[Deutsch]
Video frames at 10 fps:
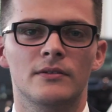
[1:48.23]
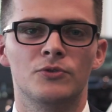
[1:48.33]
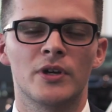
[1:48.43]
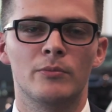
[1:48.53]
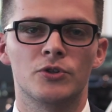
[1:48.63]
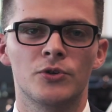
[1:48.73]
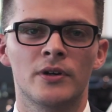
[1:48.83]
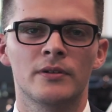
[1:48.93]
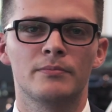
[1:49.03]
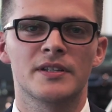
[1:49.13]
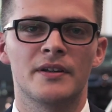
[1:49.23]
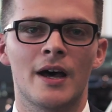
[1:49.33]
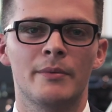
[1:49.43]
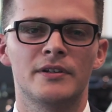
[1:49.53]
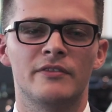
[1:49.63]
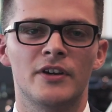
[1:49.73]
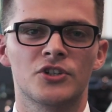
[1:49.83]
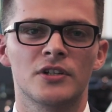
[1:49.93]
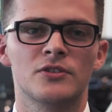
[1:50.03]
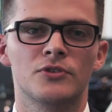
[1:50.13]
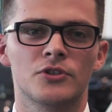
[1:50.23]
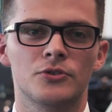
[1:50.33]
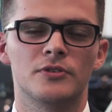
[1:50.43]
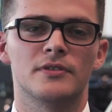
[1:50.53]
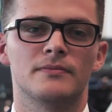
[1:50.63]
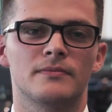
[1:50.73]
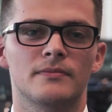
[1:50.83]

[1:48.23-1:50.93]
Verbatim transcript: und einen Monteur bei seiner Arbeit in der Werkstatt zu unterstützen.